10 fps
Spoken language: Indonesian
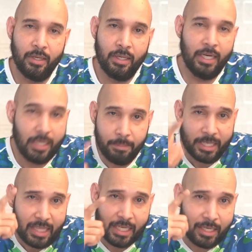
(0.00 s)
Dan ini
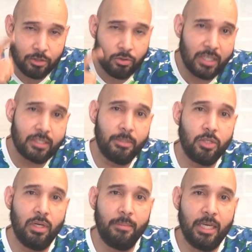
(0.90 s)
pertandingan yang sulit
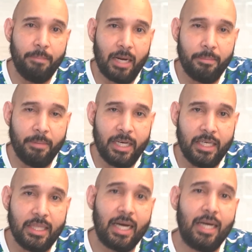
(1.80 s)
sebetulnya bagi para pemain
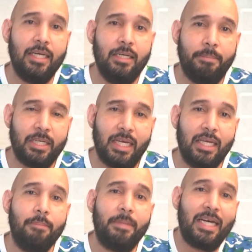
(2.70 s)
kita karena ini
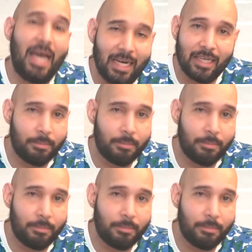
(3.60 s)
pertandingan perdana.